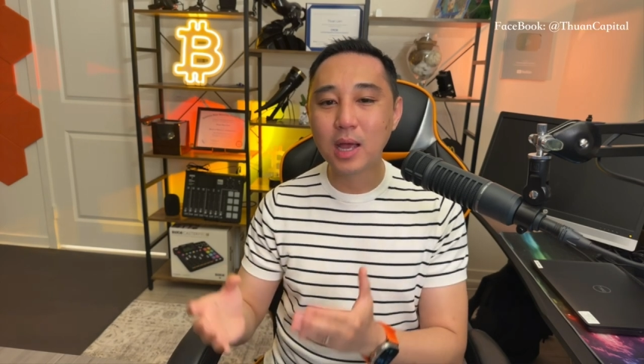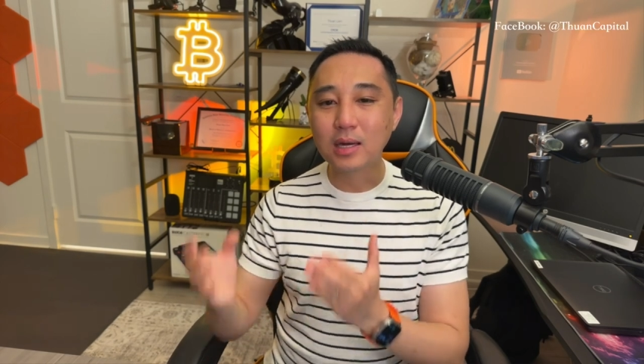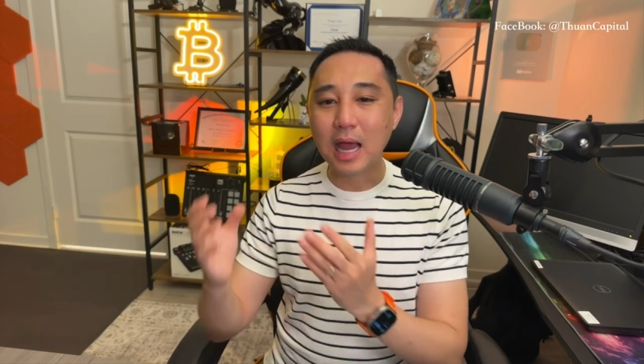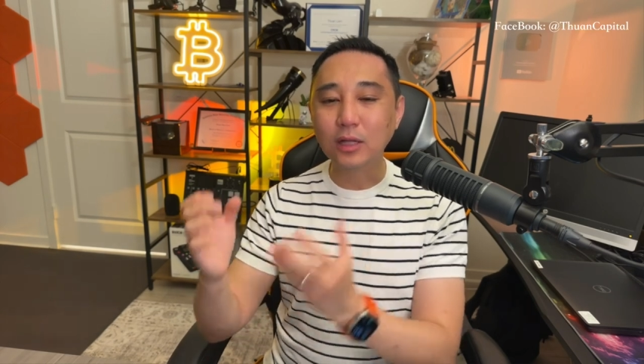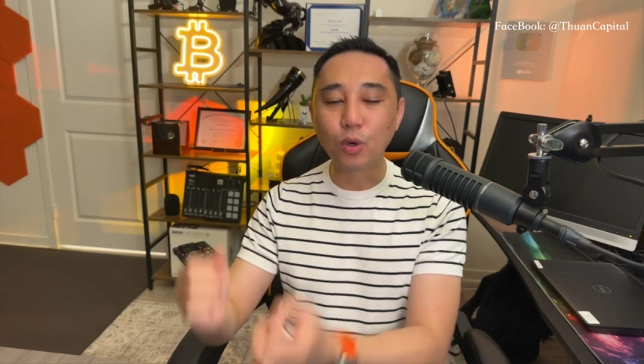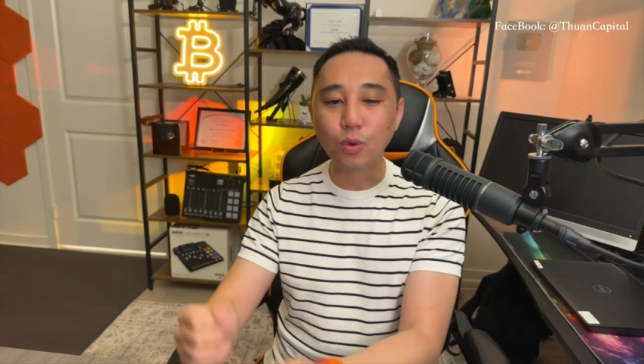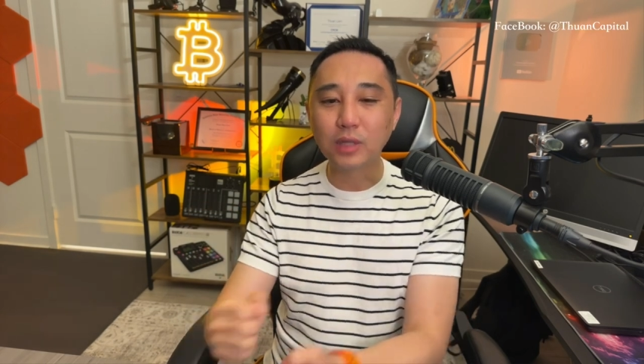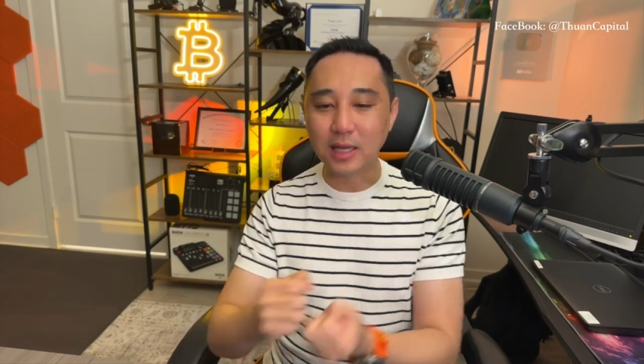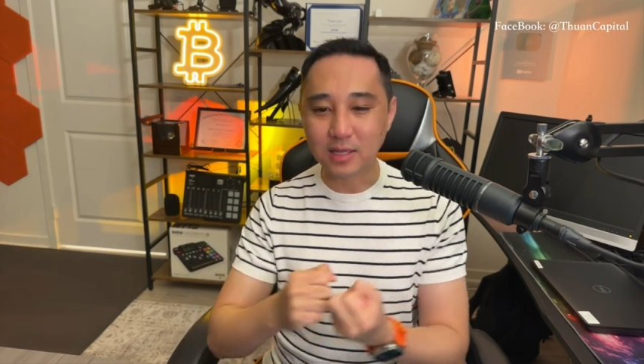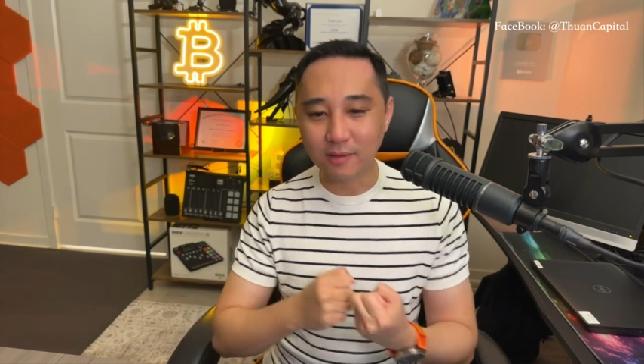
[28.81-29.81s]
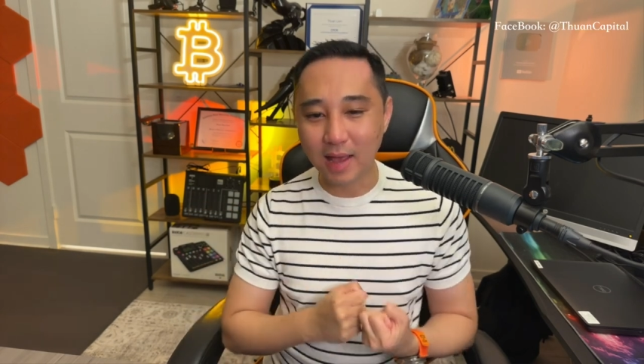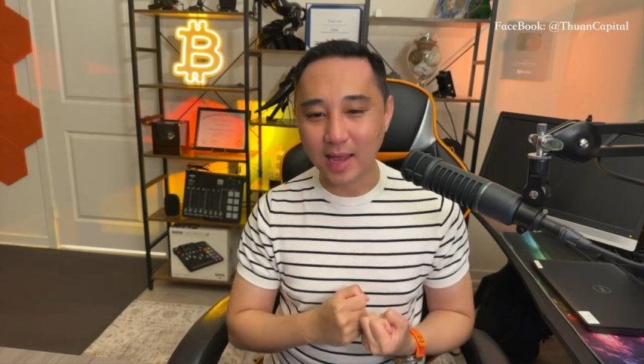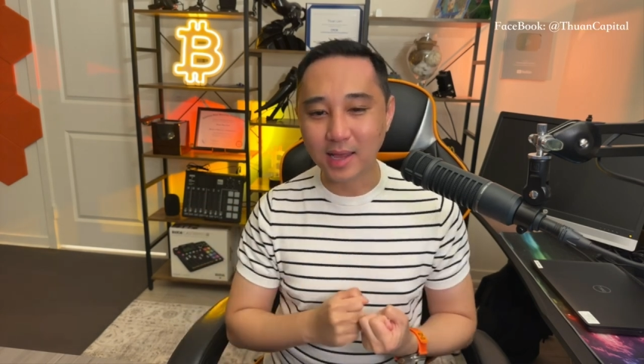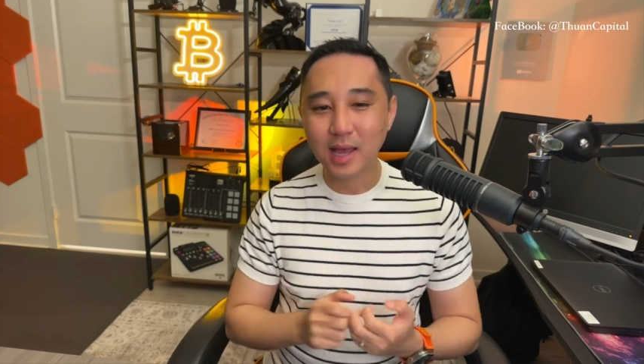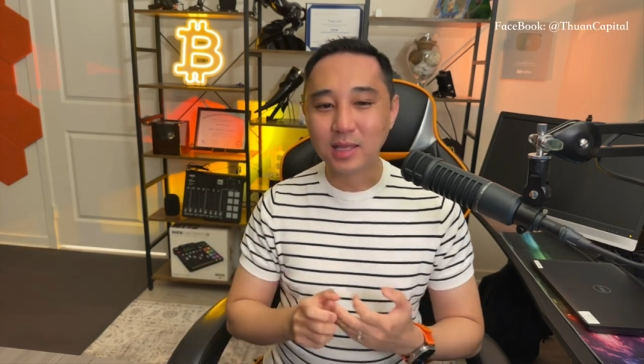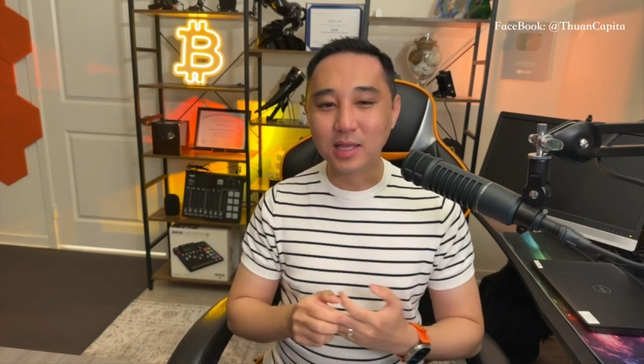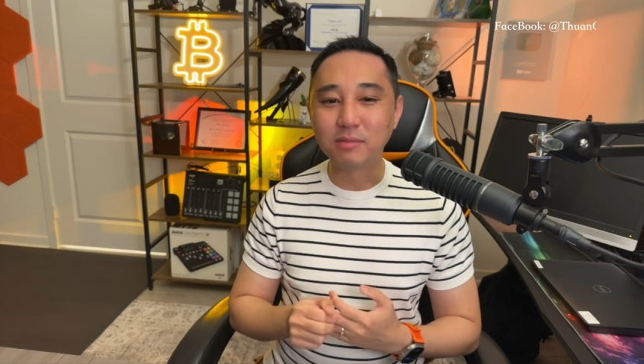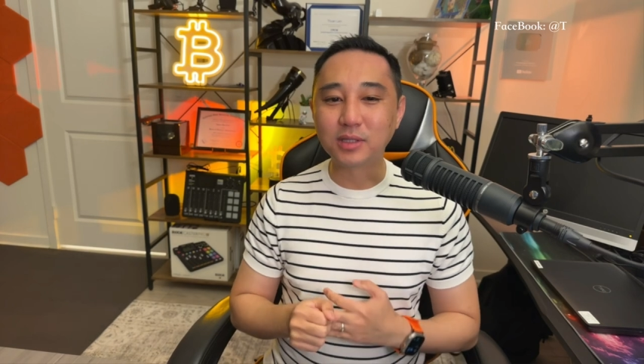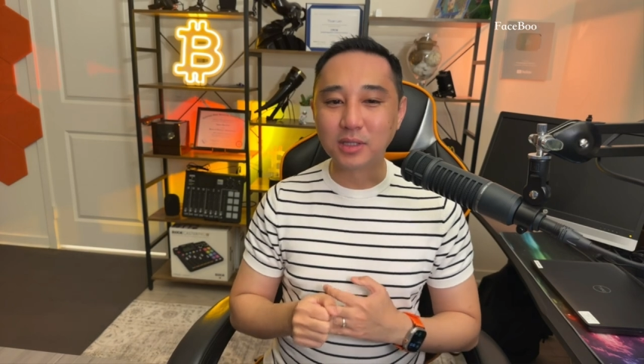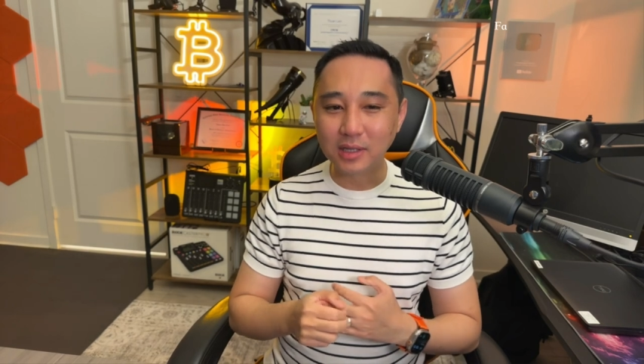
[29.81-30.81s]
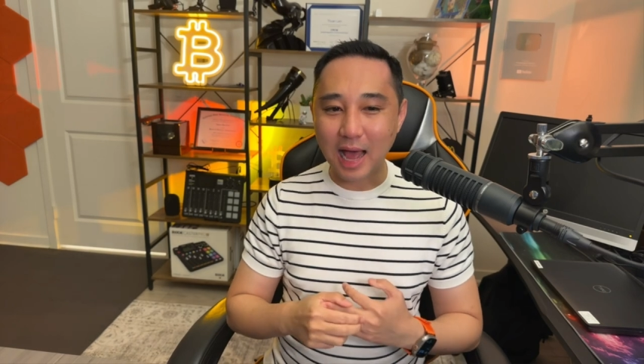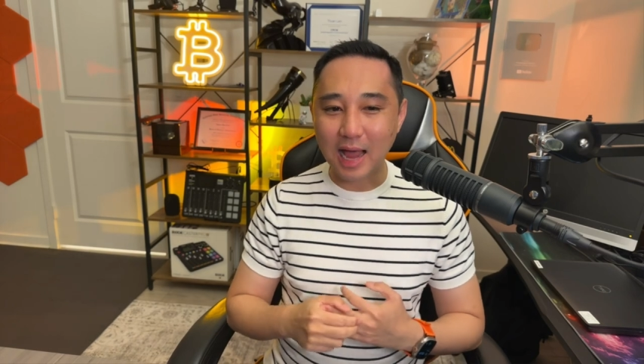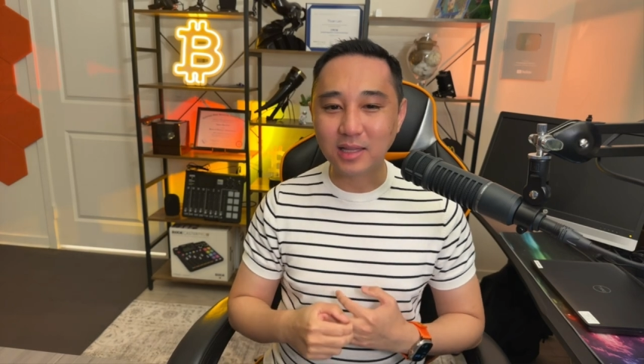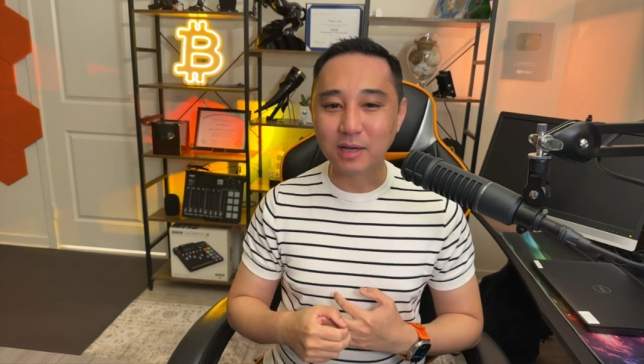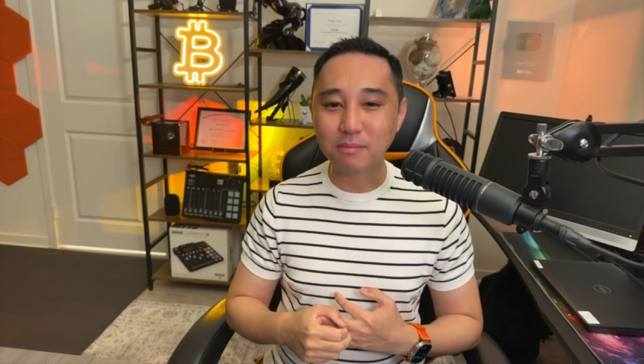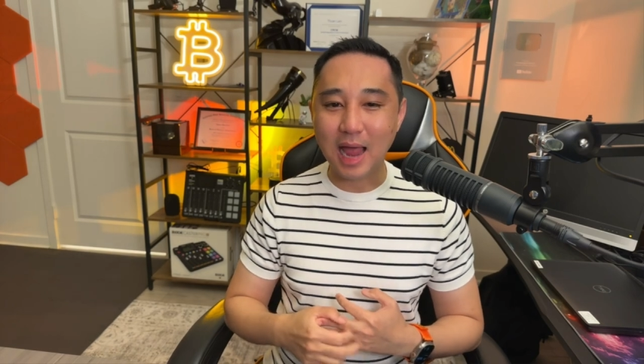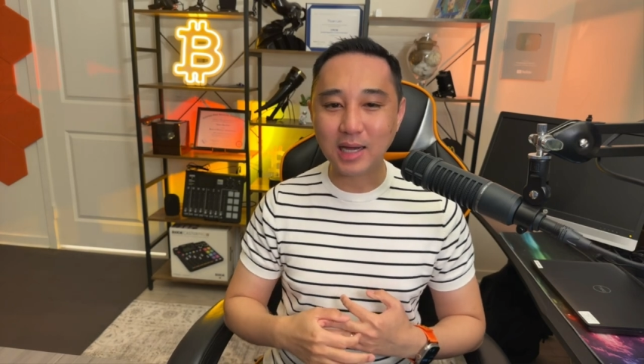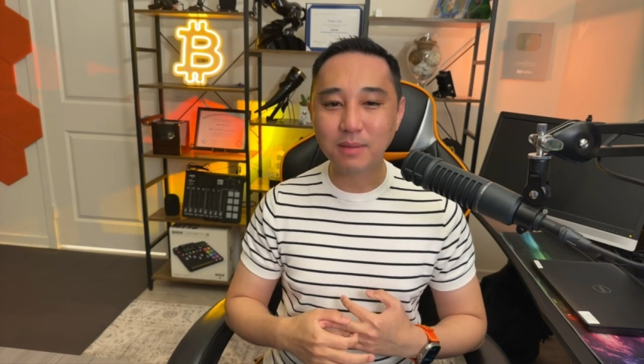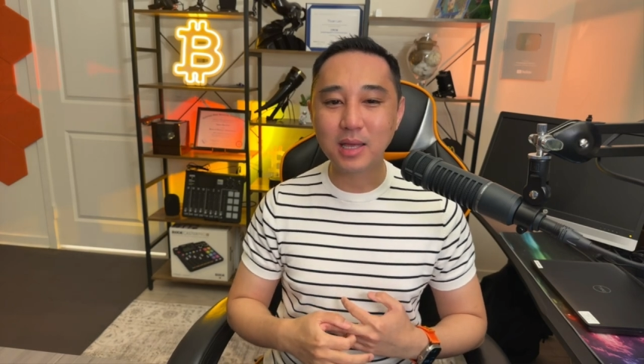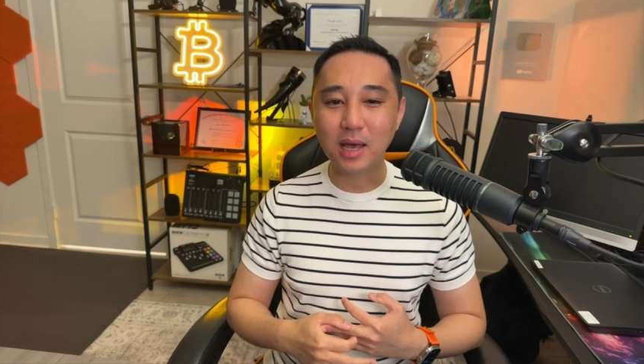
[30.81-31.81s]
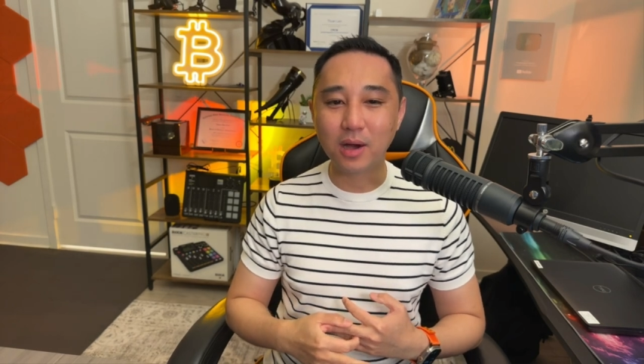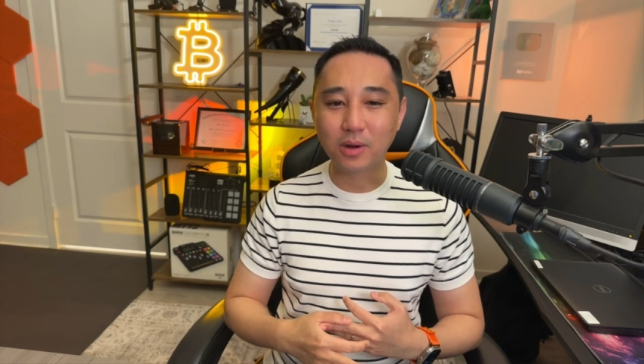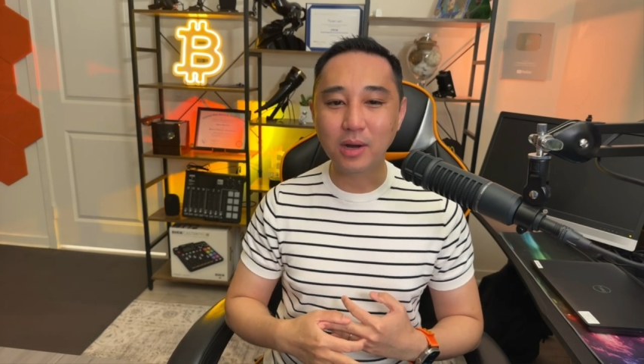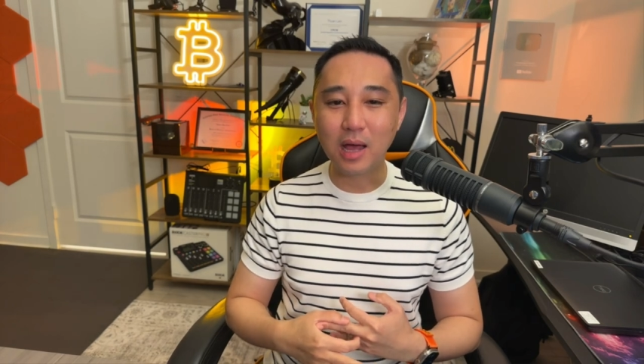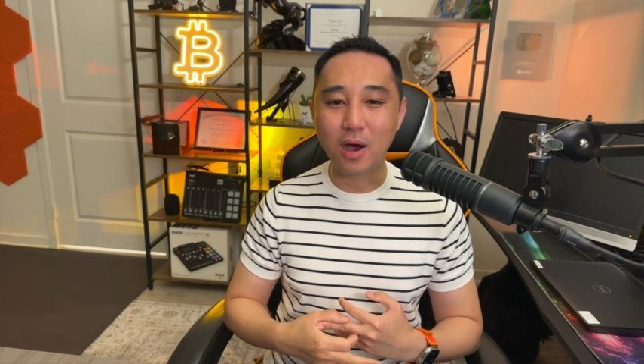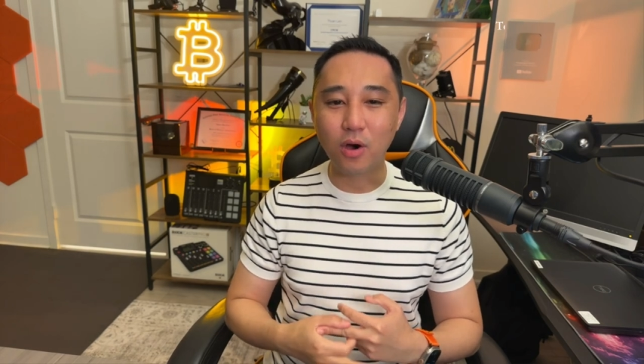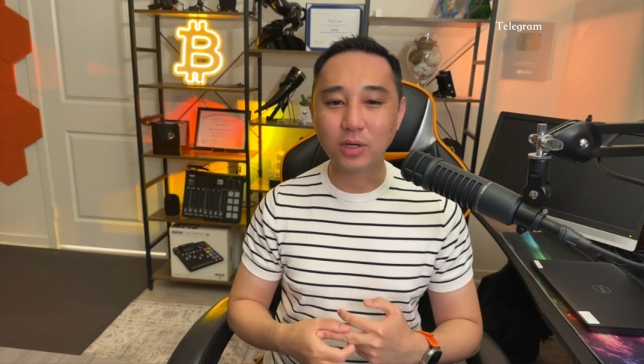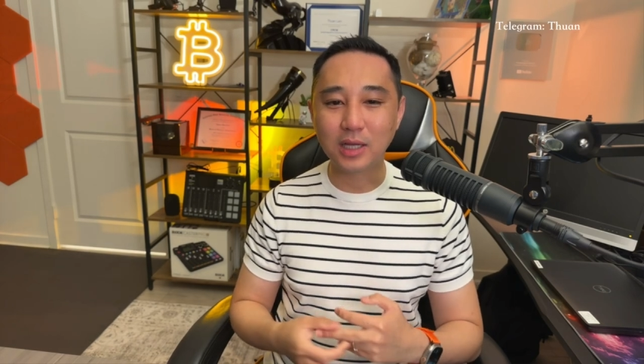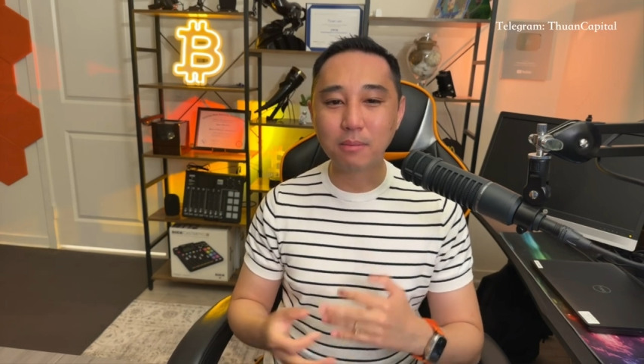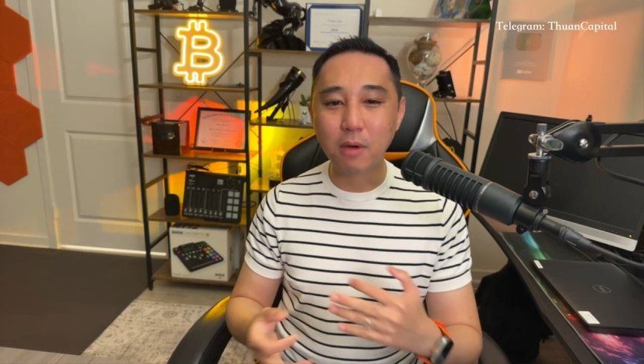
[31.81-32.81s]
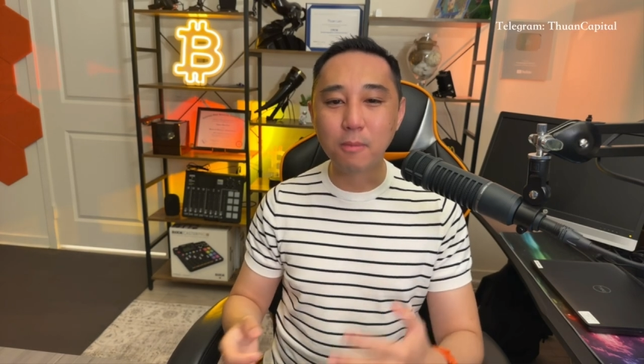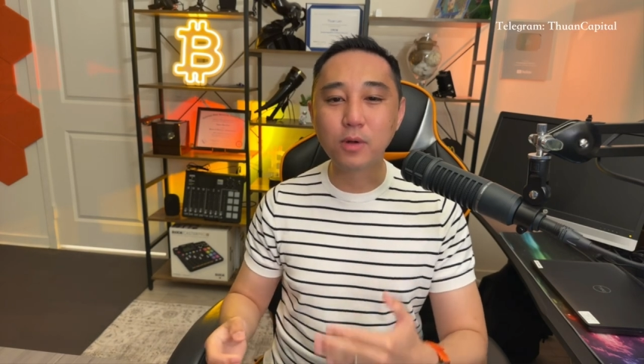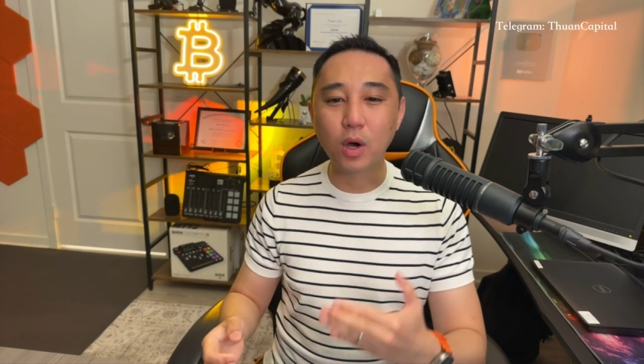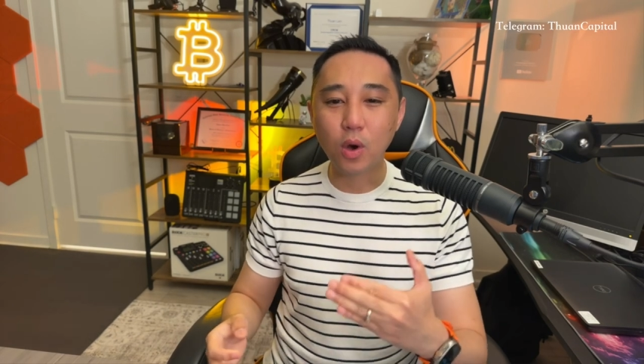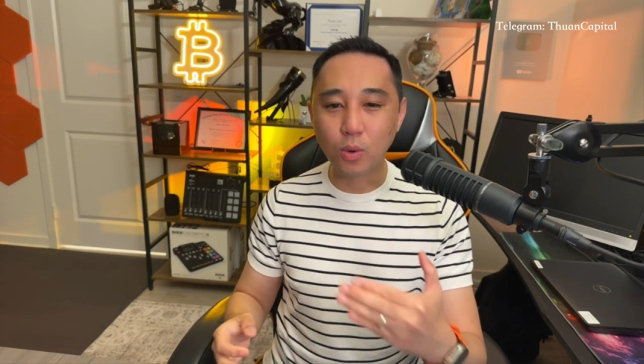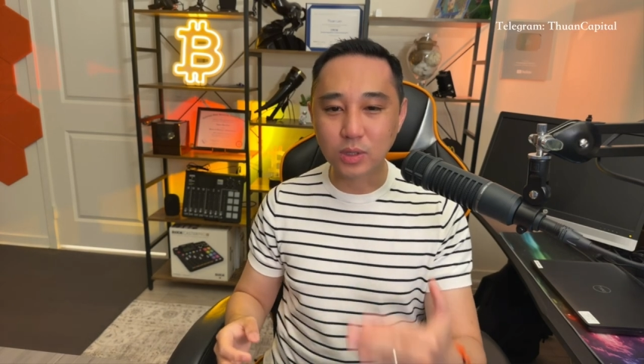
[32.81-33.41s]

để thu tiền trở về nhưng mà ngược lại Nhật Bản nó bây giờ họ nói là họ sẽ bơm gói hỗ